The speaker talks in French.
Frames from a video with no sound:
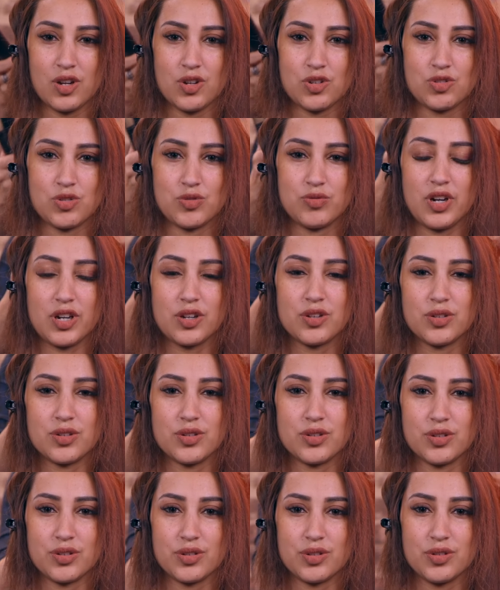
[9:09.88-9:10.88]
Je vois
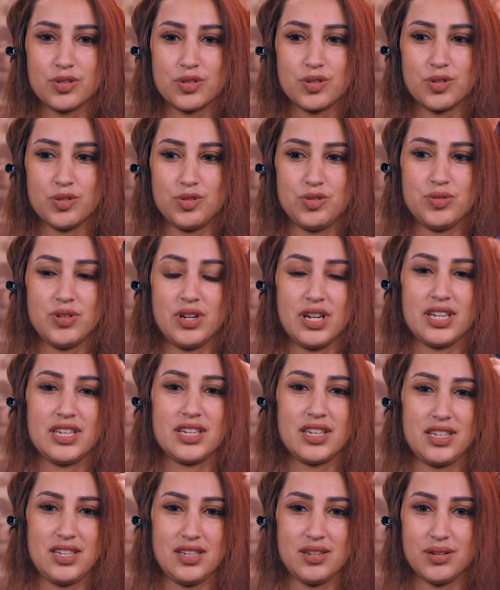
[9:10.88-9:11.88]
que, que tu as
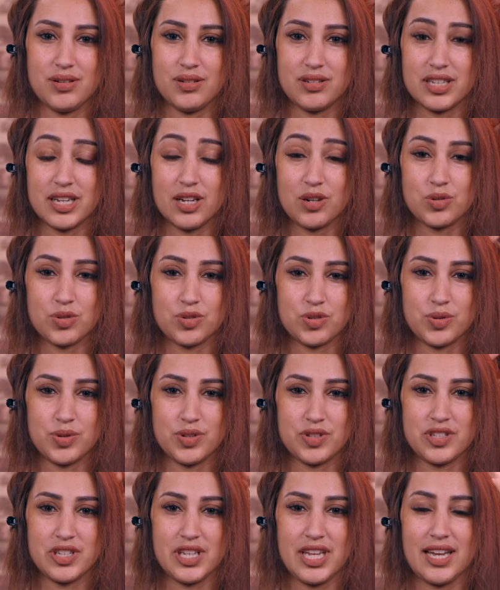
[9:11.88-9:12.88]
écrit quelque
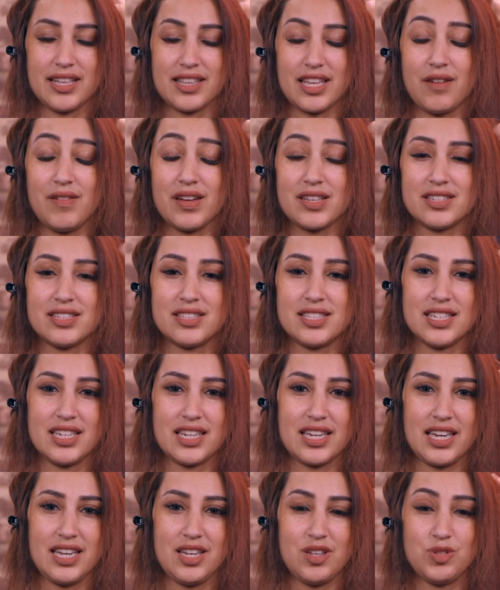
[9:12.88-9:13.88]
chose et à travers cet
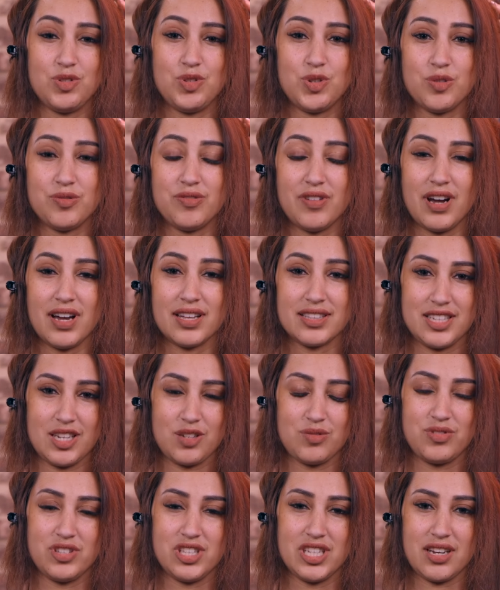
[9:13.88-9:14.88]
écrit, Dieu va
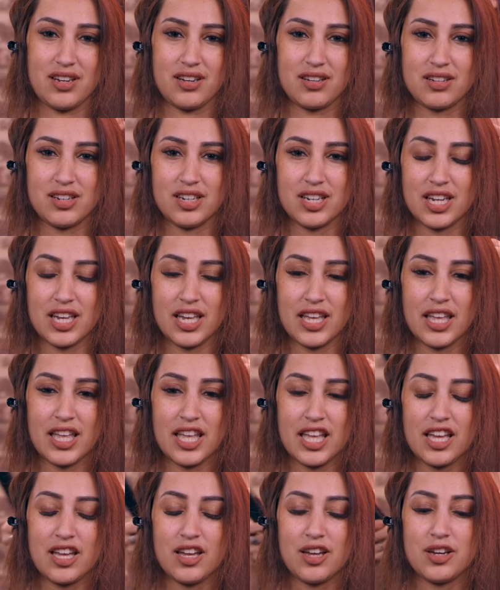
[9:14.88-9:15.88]
intervenir.
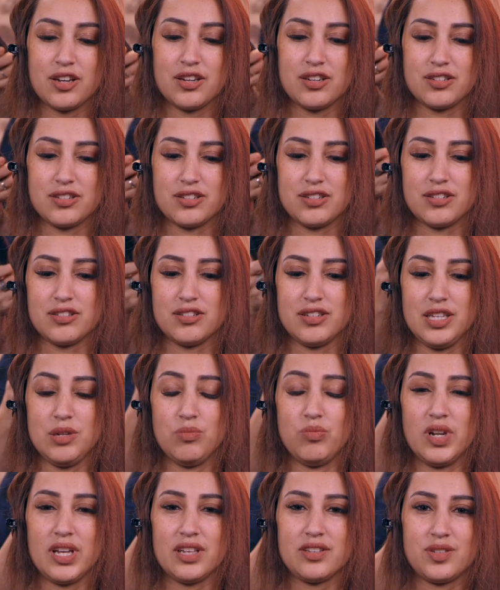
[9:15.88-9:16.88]
Euh,
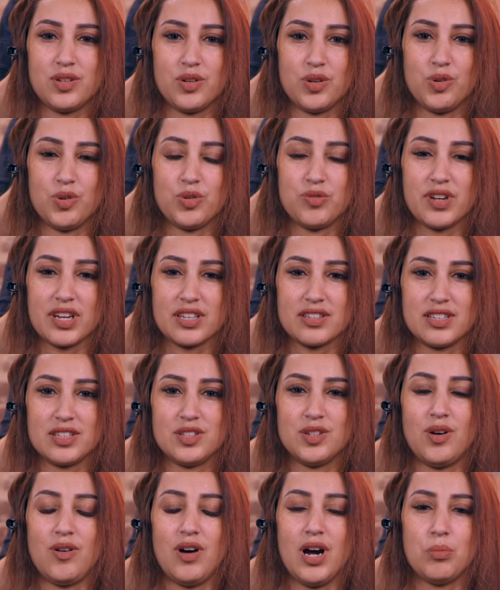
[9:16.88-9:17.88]
il me laisse euh, le
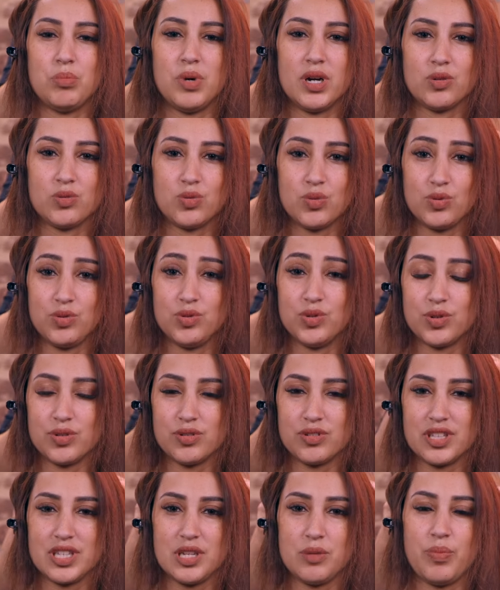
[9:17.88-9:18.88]
verset dans Habakkuk
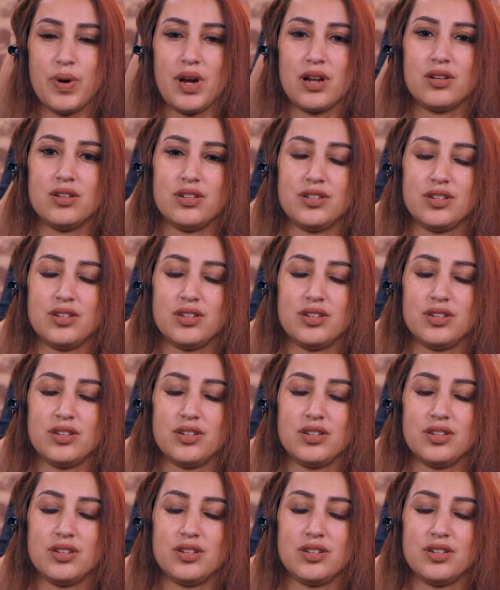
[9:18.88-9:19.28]
2 qui parle